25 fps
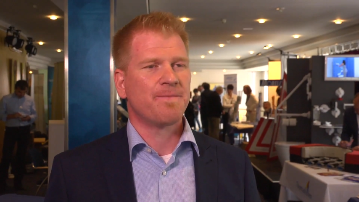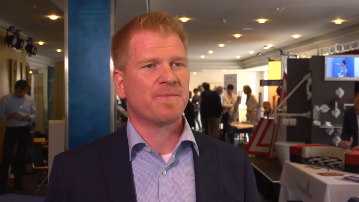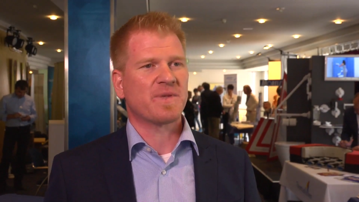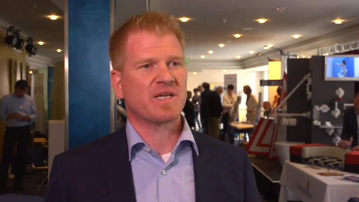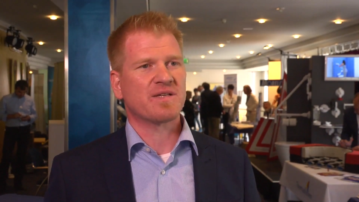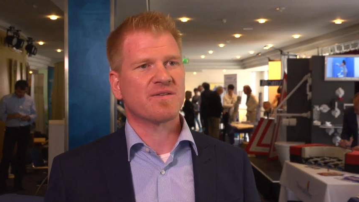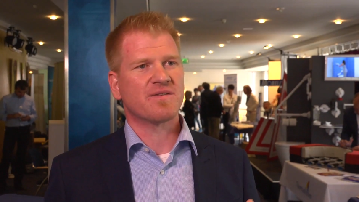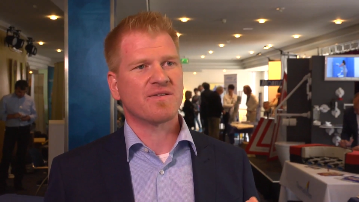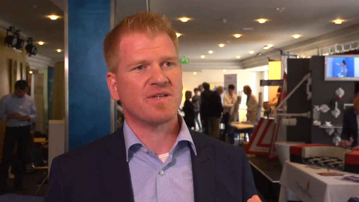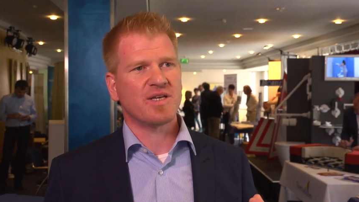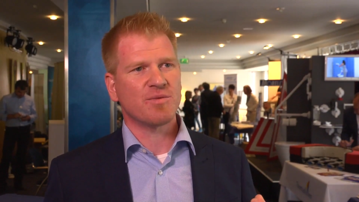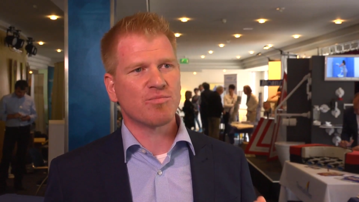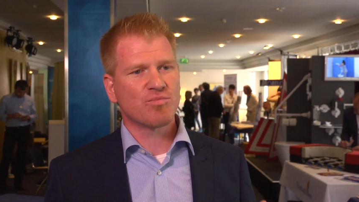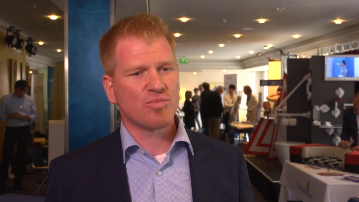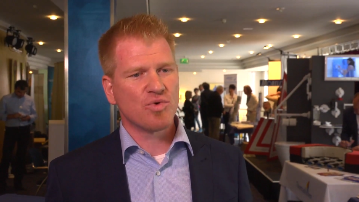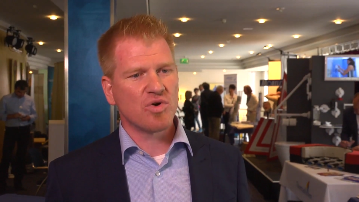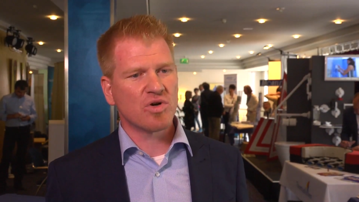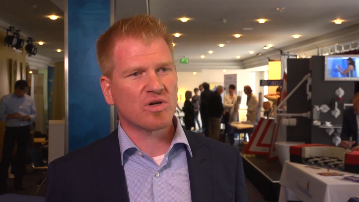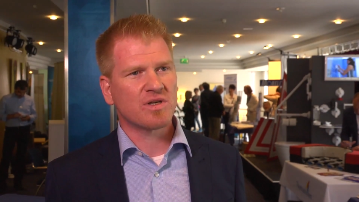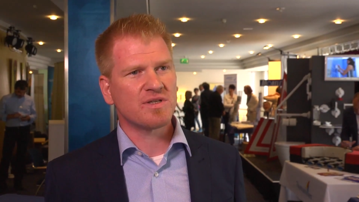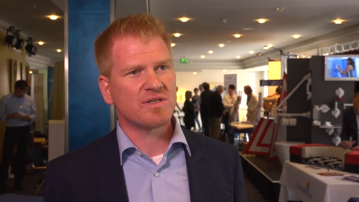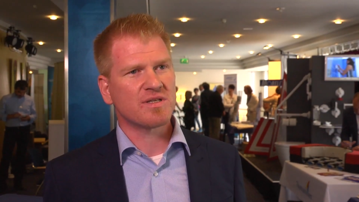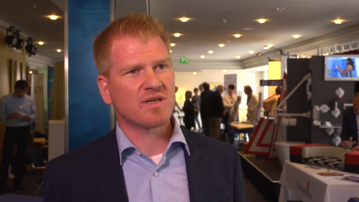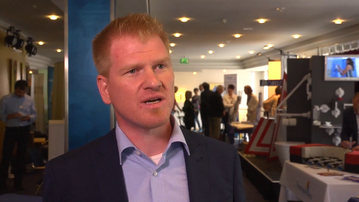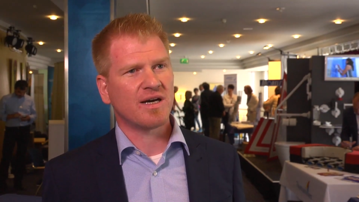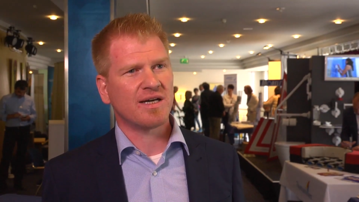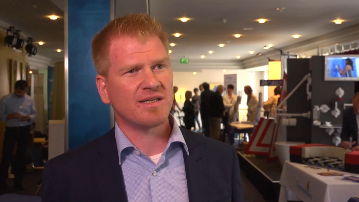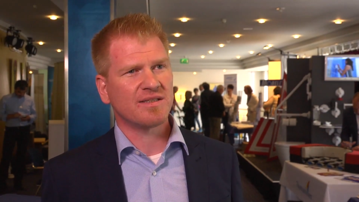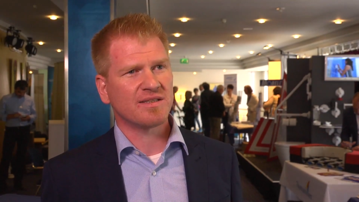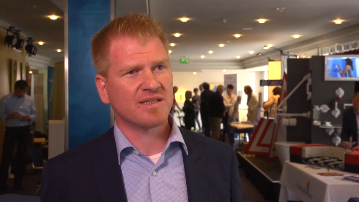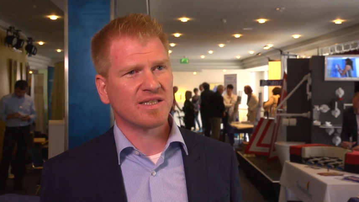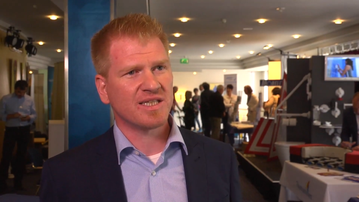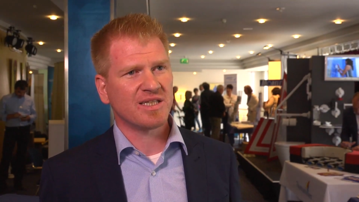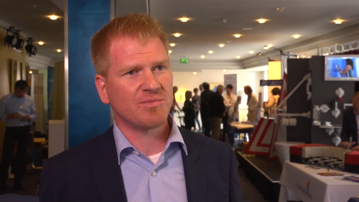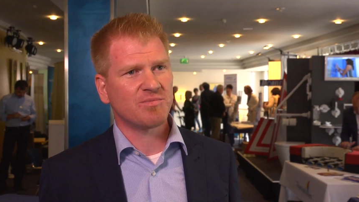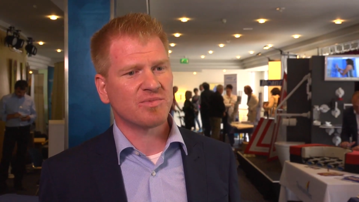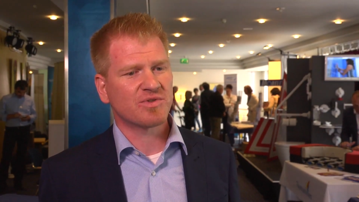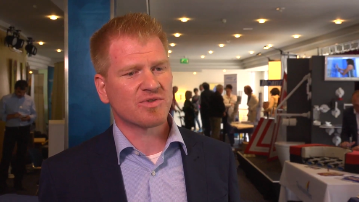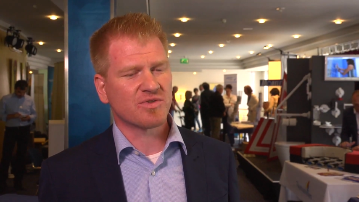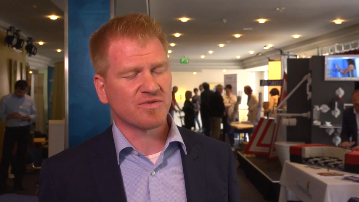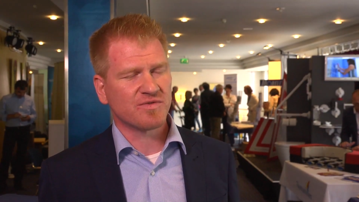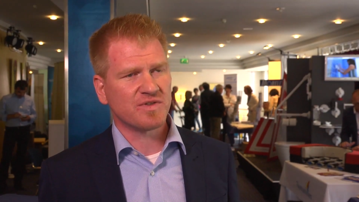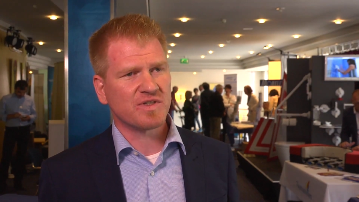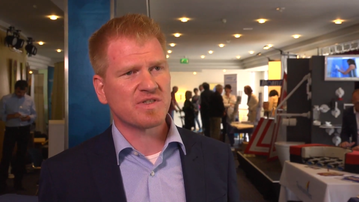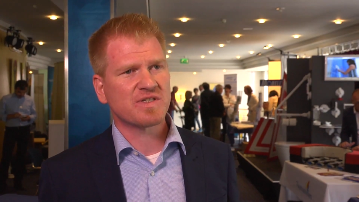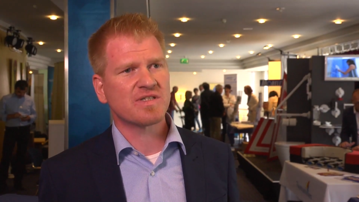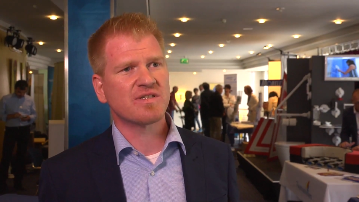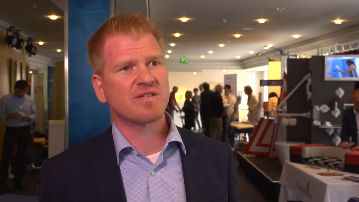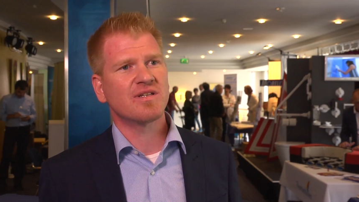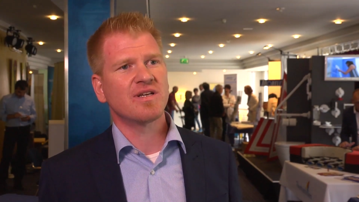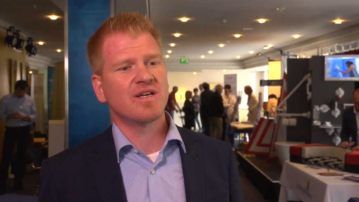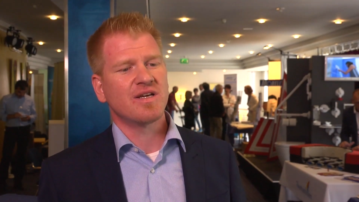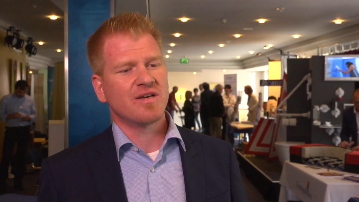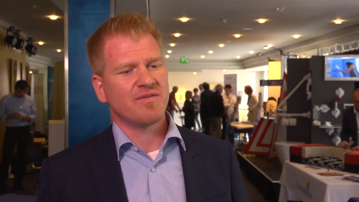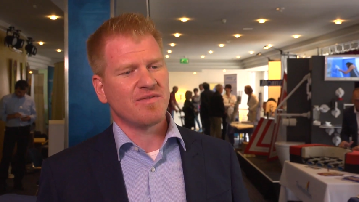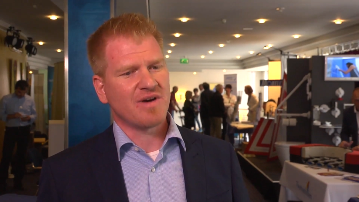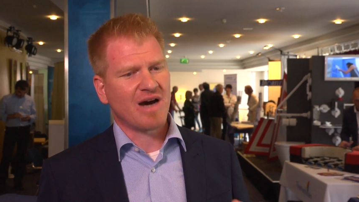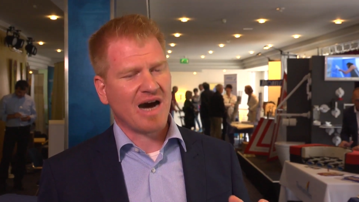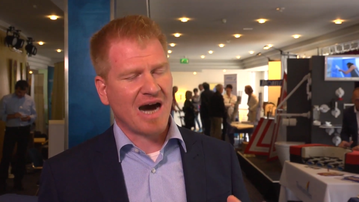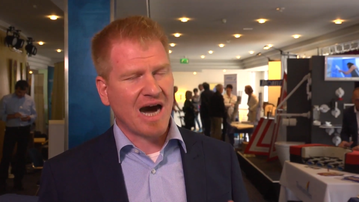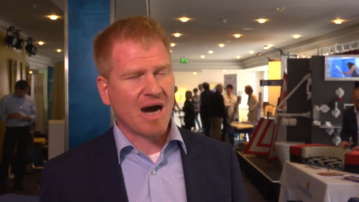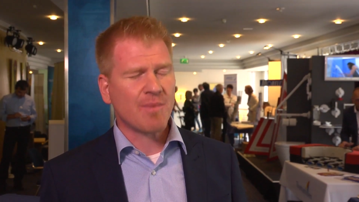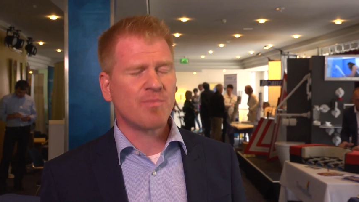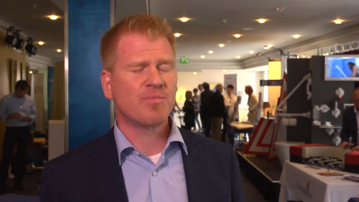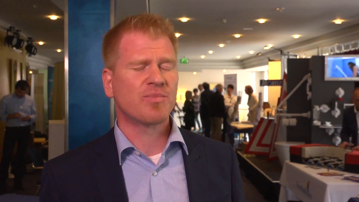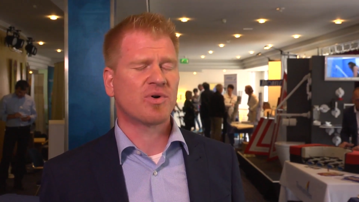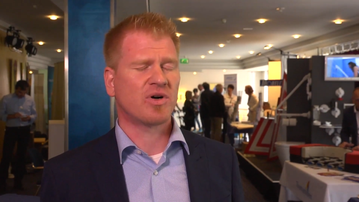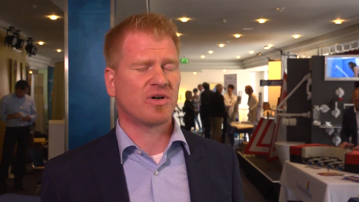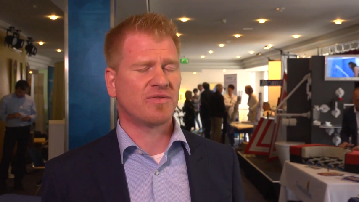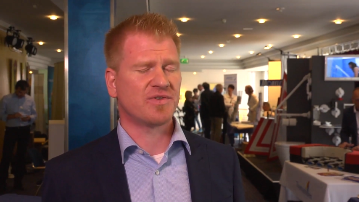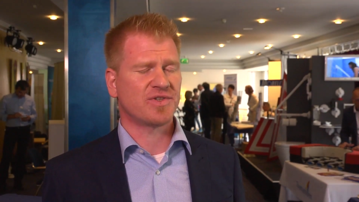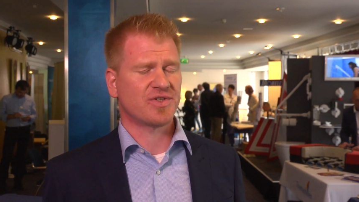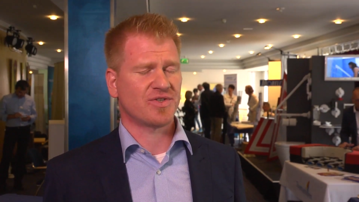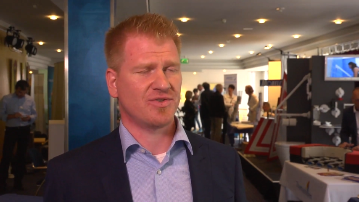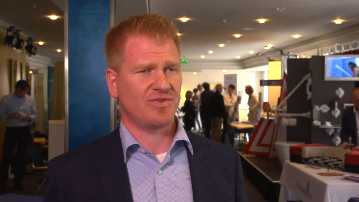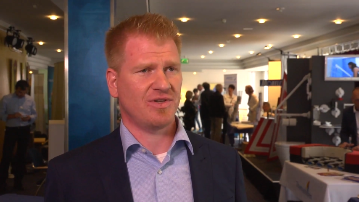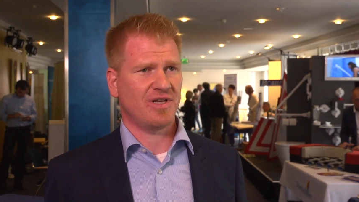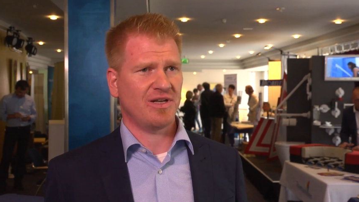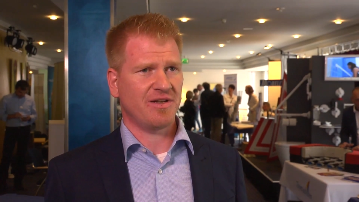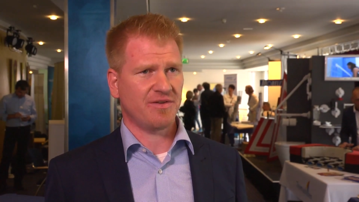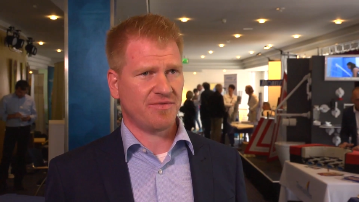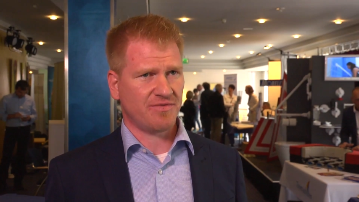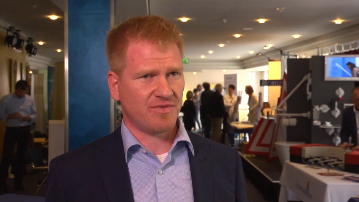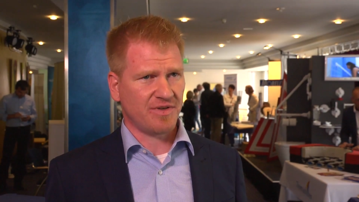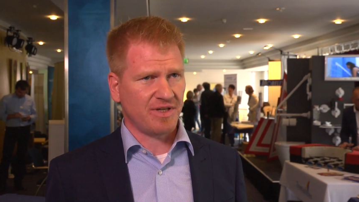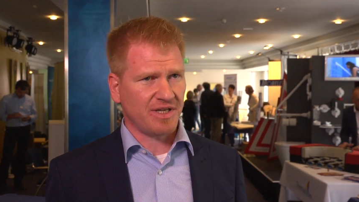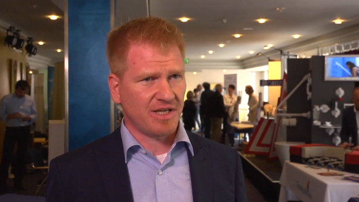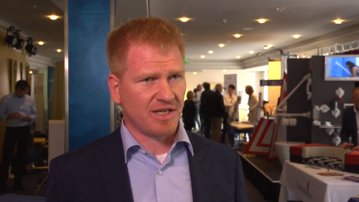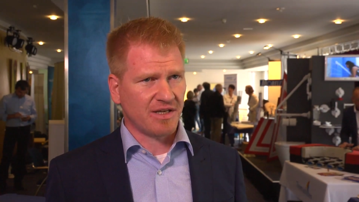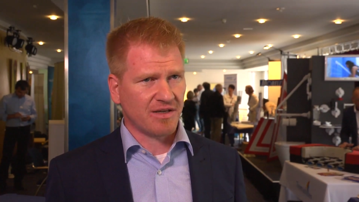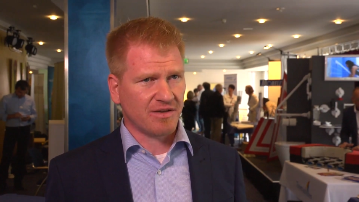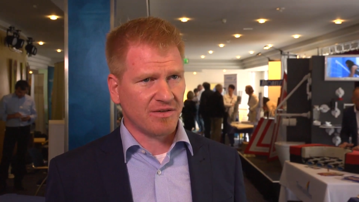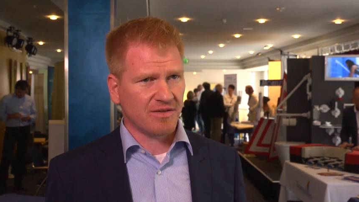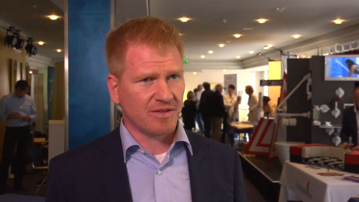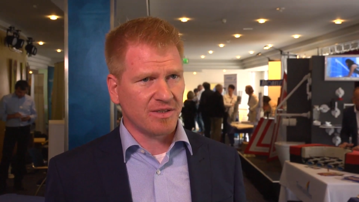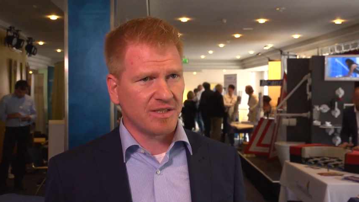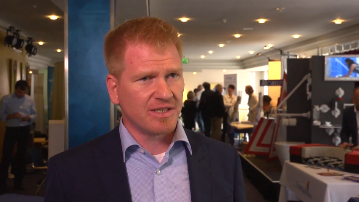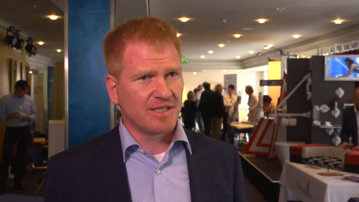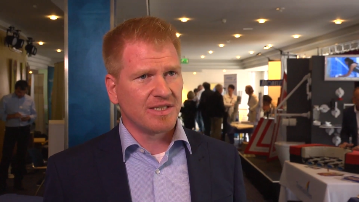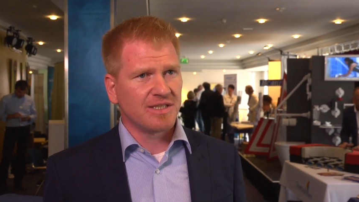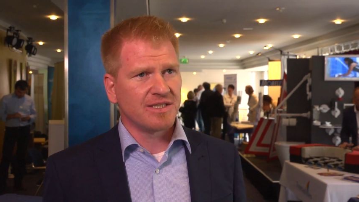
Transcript: dass es eben Möglichkeiten gibt zu wissen, wir haben professionelle Pflege,